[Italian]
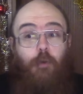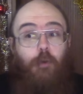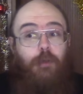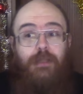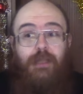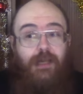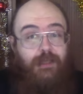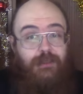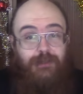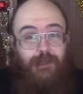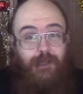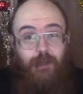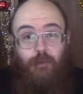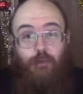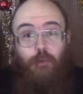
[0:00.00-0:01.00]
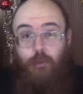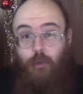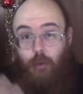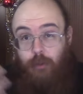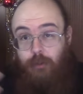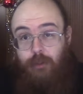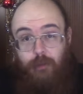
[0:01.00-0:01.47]
oltre a essere un
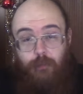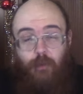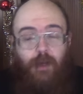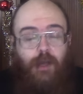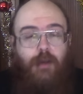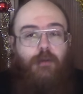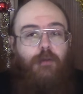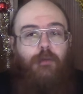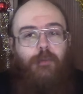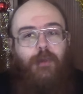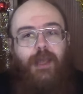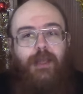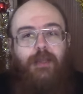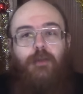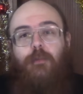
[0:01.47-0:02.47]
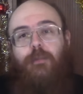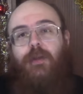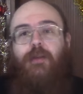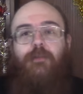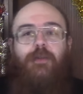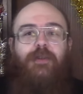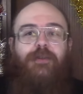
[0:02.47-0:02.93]
ottimo argomento per
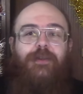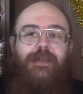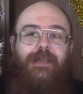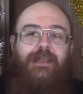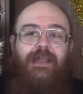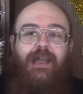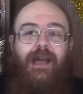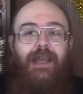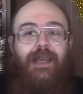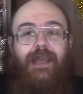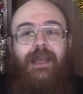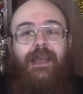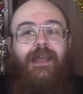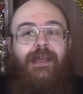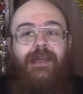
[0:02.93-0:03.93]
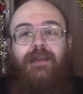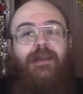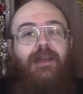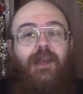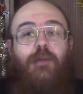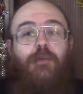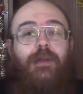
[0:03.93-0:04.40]
il video di Natale,
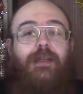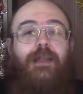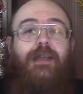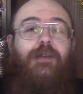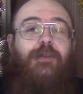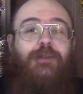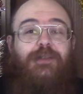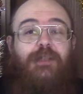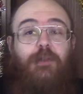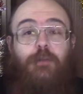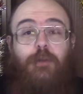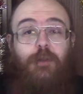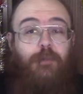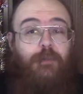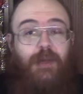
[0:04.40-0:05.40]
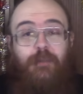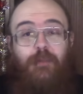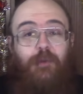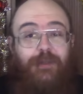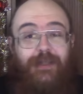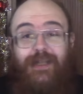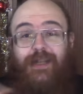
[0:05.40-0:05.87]
è una delle cose di cui
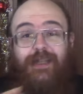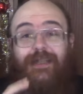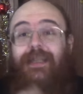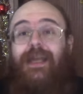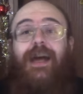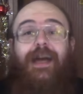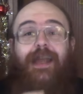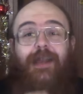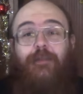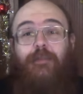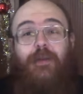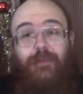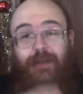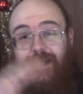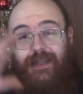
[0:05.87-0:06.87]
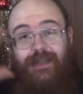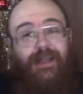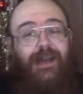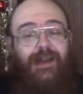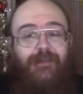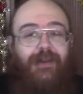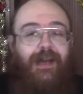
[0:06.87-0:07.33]
dobbiamo trattare prima di
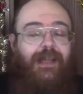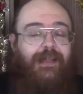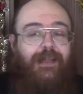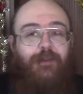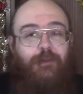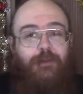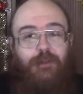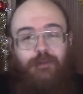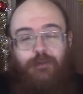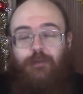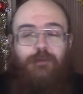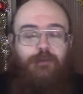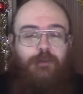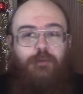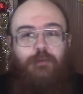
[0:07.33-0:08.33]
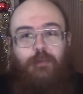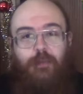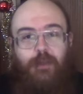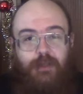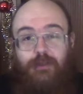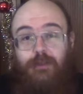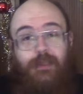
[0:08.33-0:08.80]
andare avanti col discorso sui
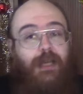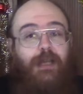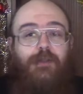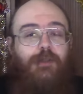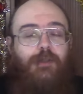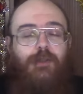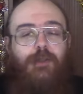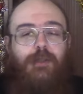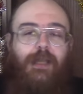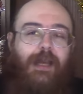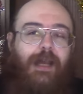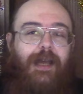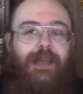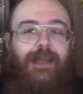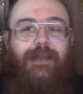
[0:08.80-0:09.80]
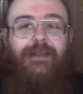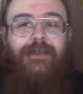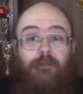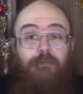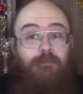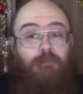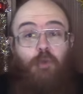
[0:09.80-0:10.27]
personaggi in generale.
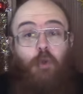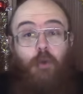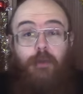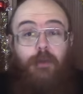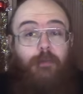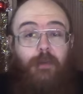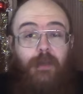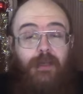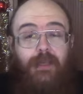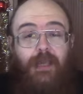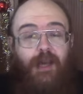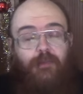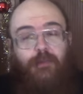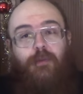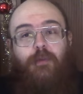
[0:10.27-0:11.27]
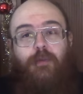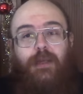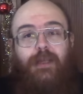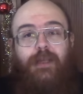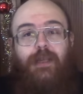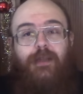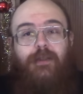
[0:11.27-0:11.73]
Non perdiamo
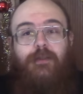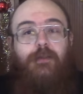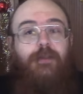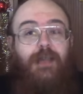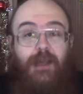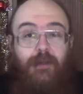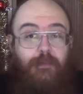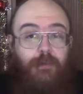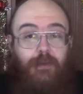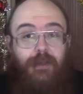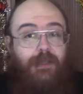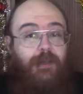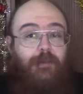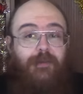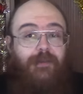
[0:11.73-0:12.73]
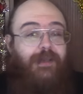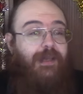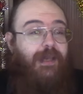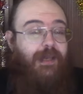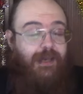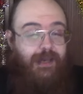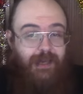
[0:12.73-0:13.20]
quindi altro tempo, andiamo a
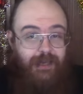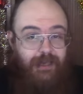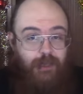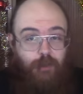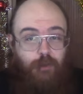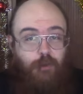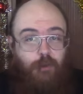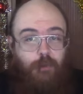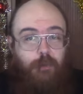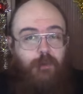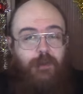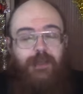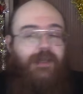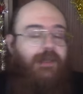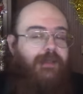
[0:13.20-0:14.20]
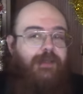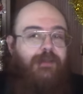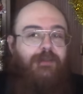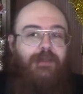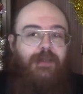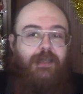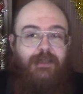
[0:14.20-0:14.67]
vedere il gruppo degli
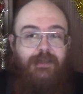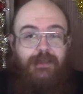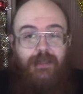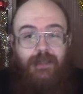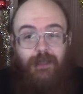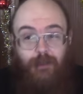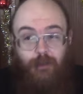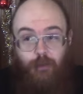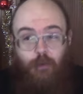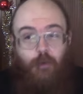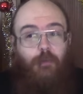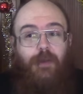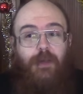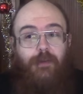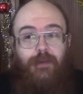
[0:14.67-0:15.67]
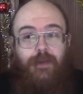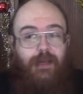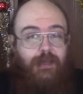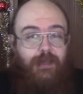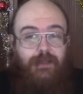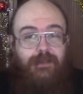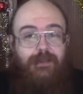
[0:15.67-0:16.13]
antagonisti, com'è
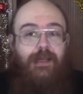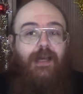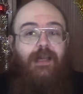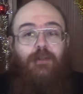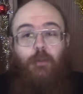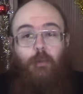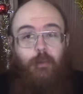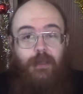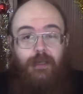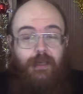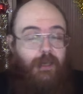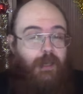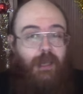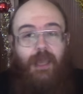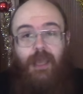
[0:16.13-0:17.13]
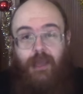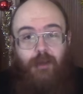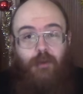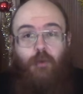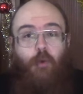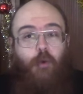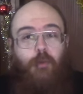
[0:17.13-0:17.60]
organizzato, perché
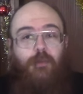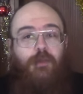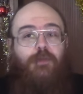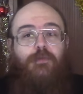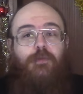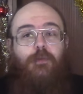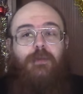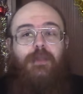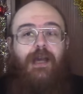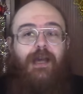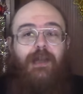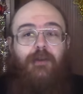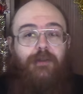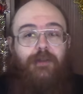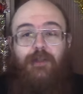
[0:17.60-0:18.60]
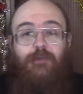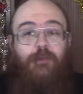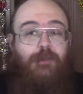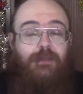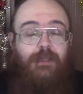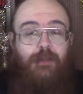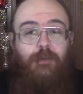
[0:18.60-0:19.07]
e come sfruttarlo nelle
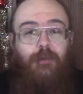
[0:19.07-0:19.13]
vostre